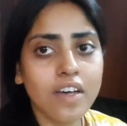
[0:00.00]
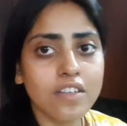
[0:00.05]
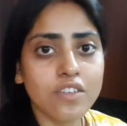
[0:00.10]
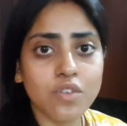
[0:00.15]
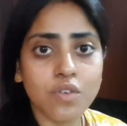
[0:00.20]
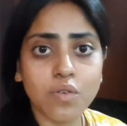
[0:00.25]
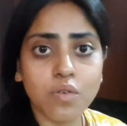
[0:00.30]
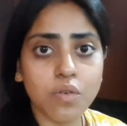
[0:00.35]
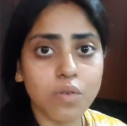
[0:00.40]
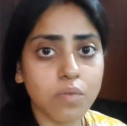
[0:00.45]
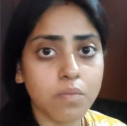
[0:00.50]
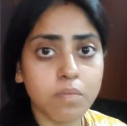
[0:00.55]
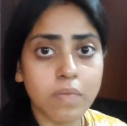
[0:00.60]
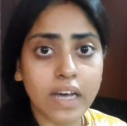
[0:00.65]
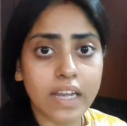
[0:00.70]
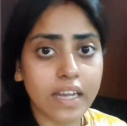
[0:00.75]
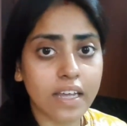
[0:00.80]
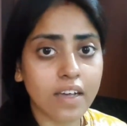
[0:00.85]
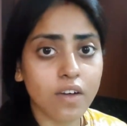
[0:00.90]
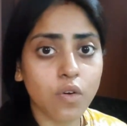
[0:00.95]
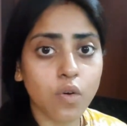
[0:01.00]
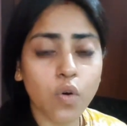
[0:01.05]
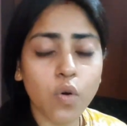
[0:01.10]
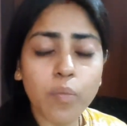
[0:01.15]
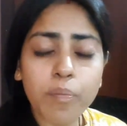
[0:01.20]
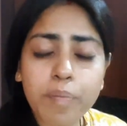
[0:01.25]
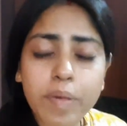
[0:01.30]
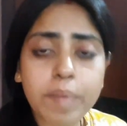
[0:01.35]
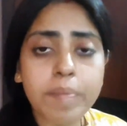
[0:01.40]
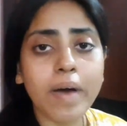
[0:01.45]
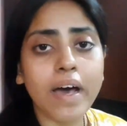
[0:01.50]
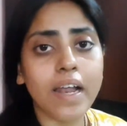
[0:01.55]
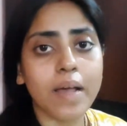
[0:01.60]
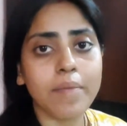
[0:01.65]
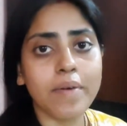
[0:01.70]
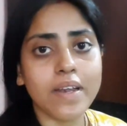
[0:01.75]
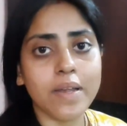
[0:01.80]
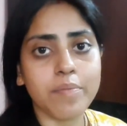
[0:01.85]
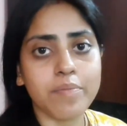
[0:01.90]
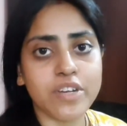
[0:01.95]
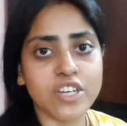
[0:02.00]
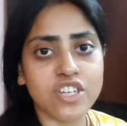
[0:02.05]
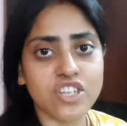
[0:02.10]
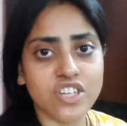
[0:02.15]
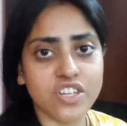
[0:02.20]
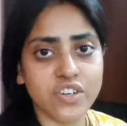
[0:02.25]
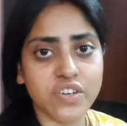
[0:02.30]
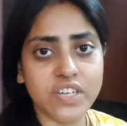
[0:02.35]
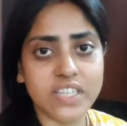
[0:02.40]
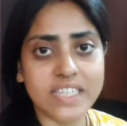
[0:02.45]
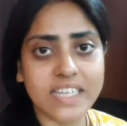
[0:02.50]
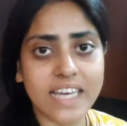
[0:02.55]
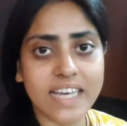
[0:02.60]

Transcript: তো মানে খুবই বাড়াবাড়ি বৃষ্টি হয়েছে